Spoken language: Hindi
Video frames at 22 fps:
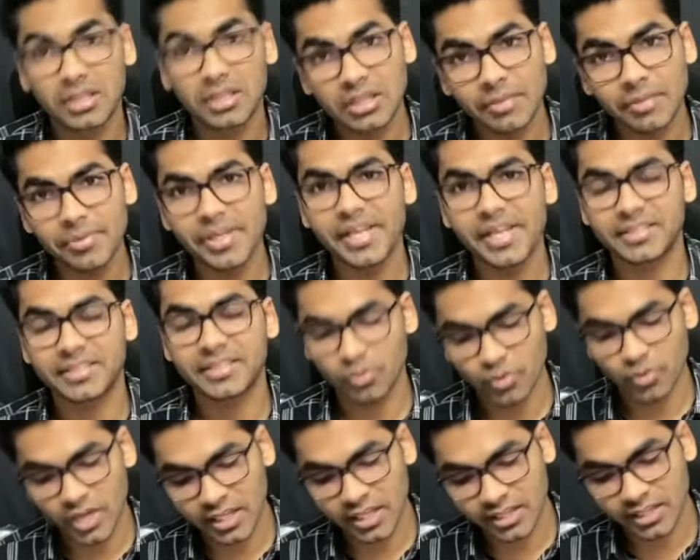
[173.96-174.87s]
तब ये रिएक्शन
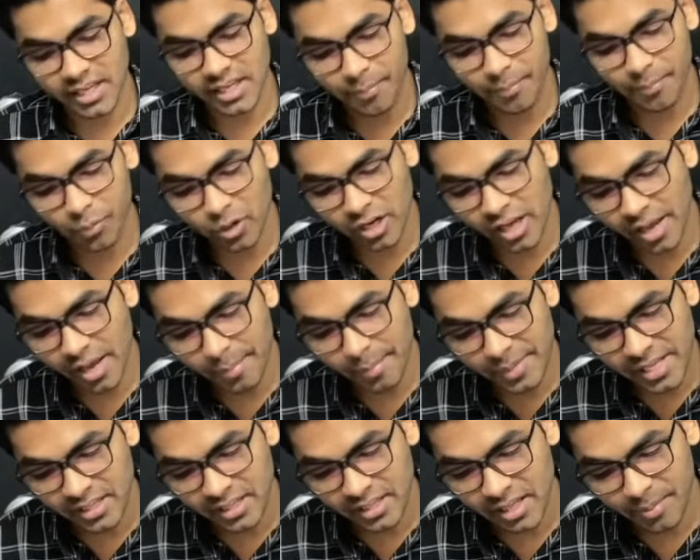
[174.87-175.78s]
हो जाती है हमको क्या
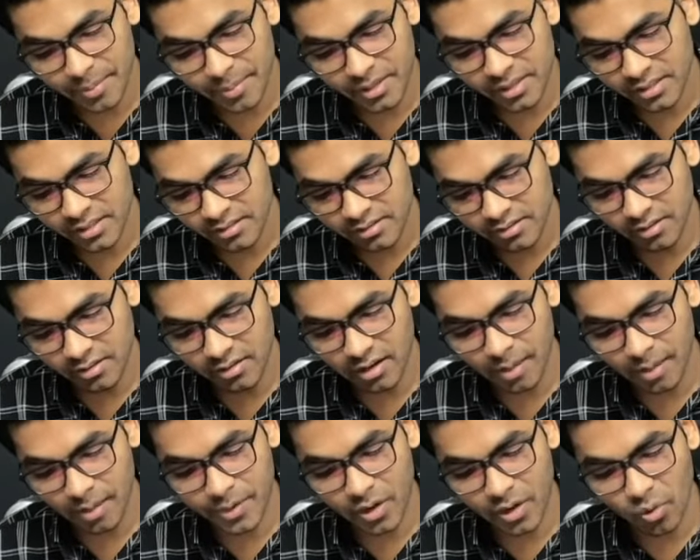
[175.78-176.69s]
मिल जाता है यहाँ पर
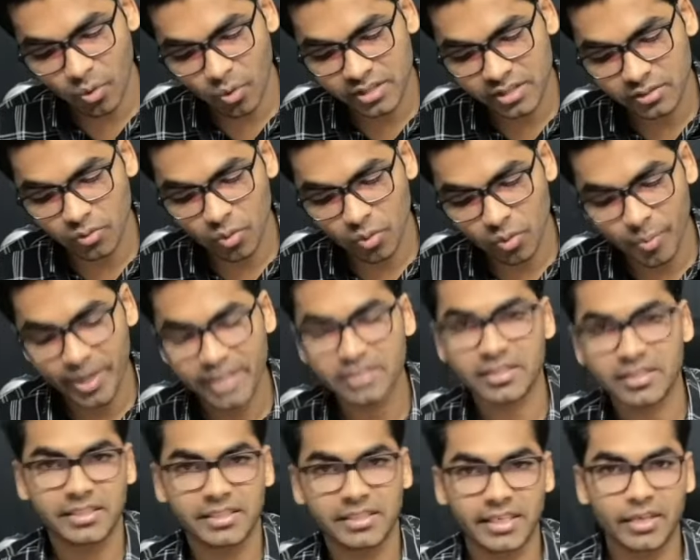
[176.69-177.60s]
आपका ओ एच ओ
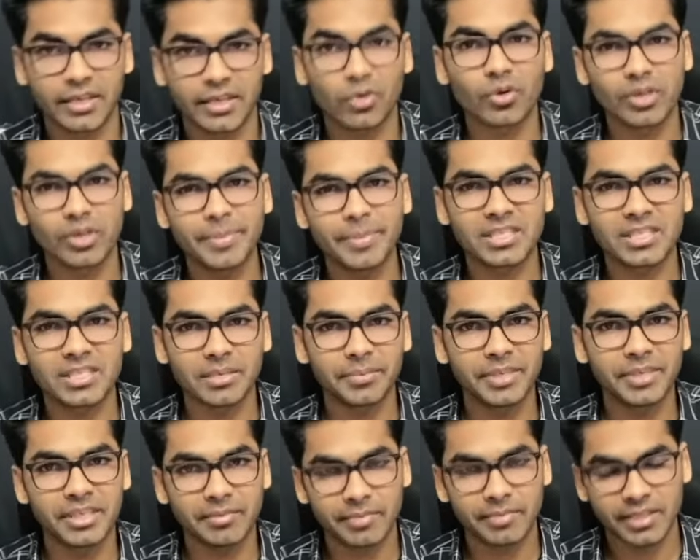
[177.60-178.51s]
माइनस आ जाएगा क्योंकि बेसिक
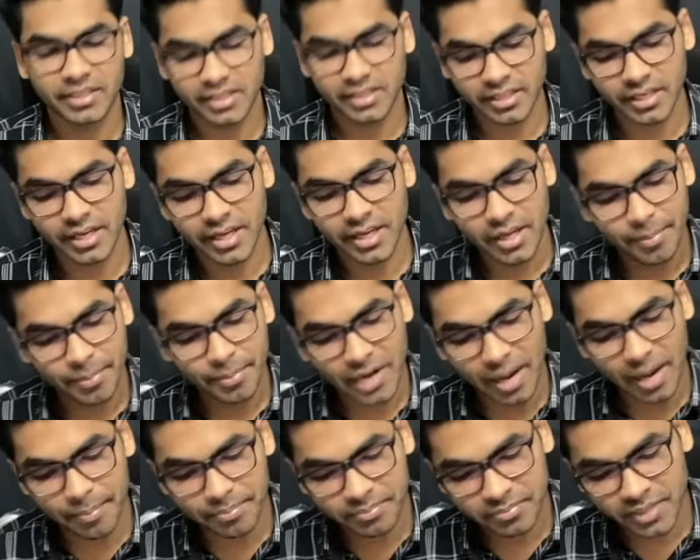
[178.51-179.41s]
मीडियम है ठीक है फिर
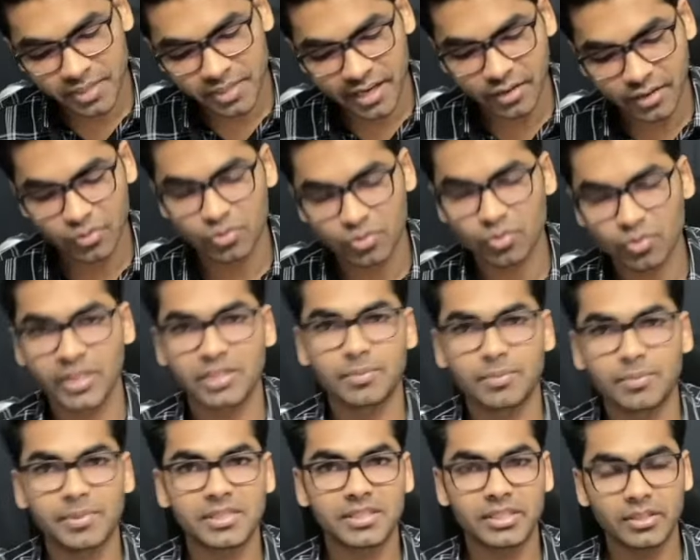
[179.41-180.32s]
आप क्या करो उसको एच
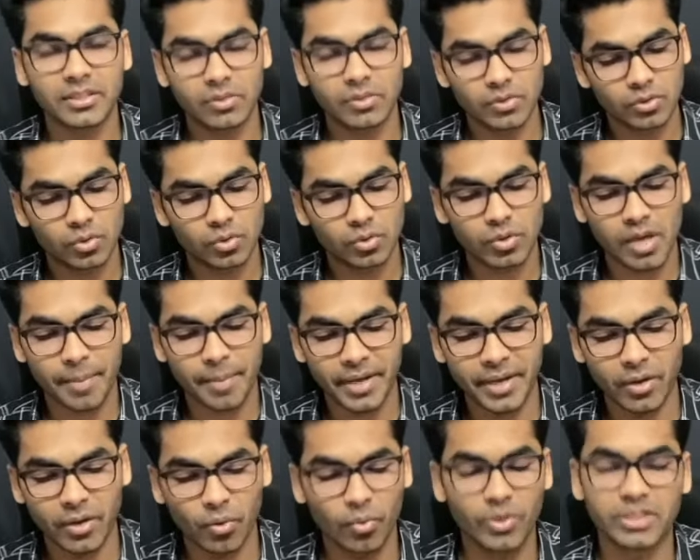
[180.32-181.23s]
प्लस दे दो तो यहाँ
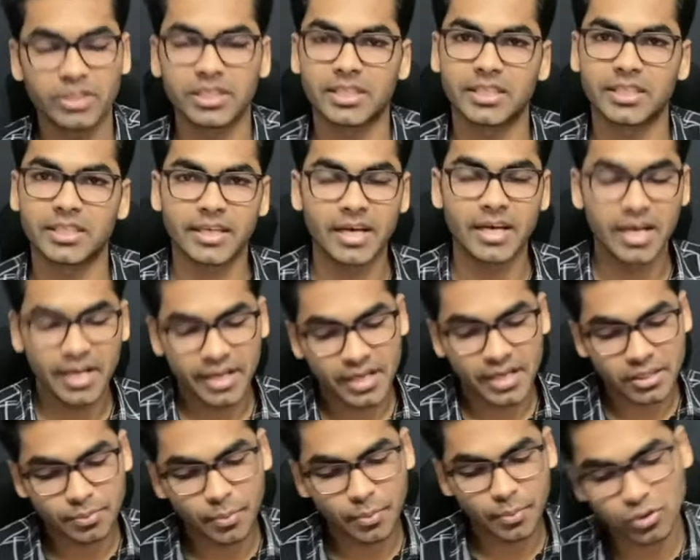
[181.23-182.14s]
पे ओ एच आ जाएगा
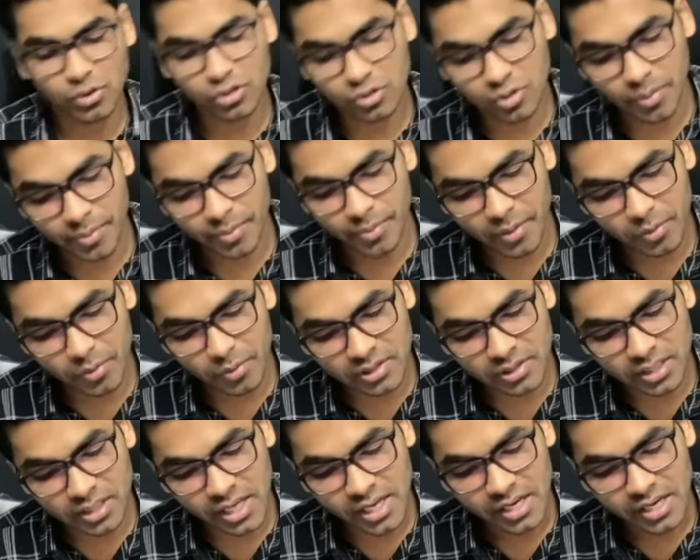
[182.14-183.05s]
इस प्रोसेस को हम क्या
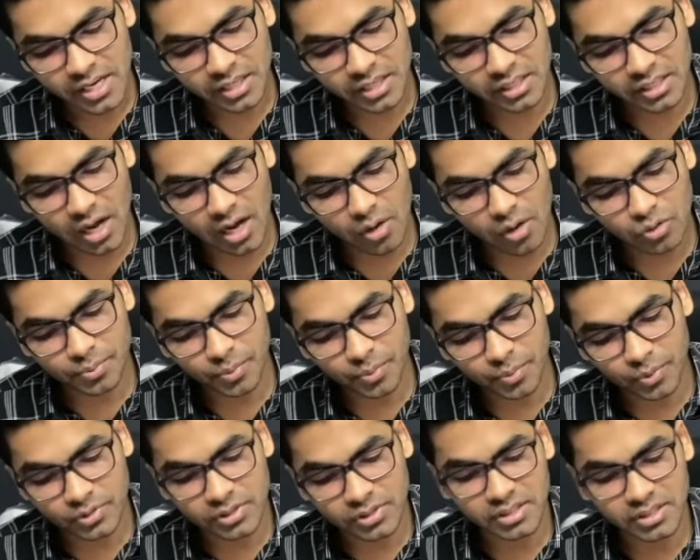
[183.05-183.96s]
बोलते हैं डाउस
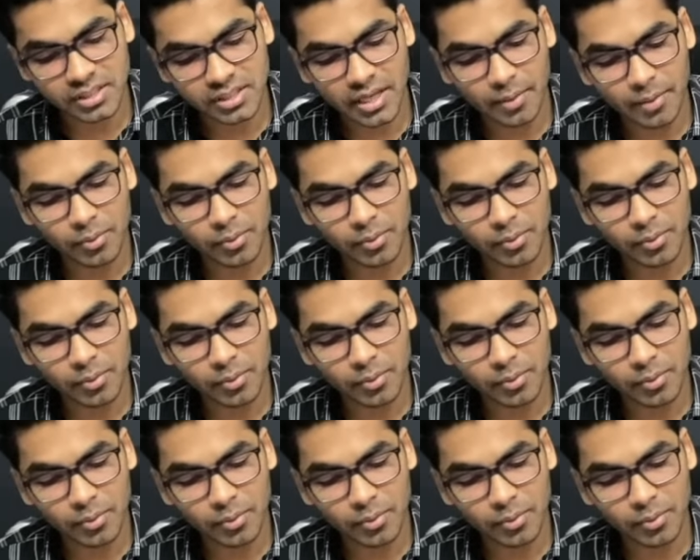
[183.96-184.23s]
प्रोसेस क्या